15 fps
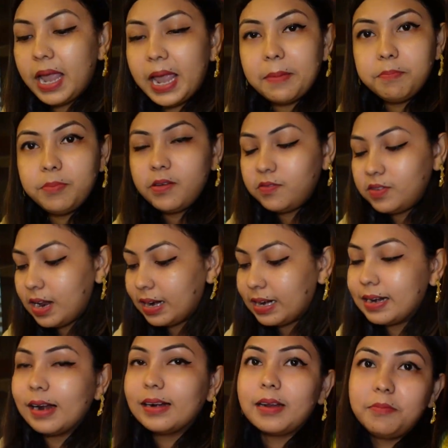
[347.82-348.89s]
এই বিফটা আর
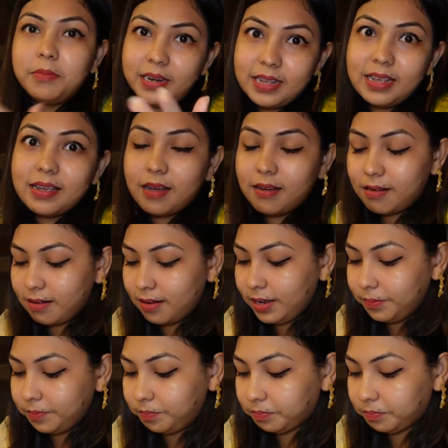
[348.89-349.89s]
এই ডালটা মিলিয়ে খাওয়া হয়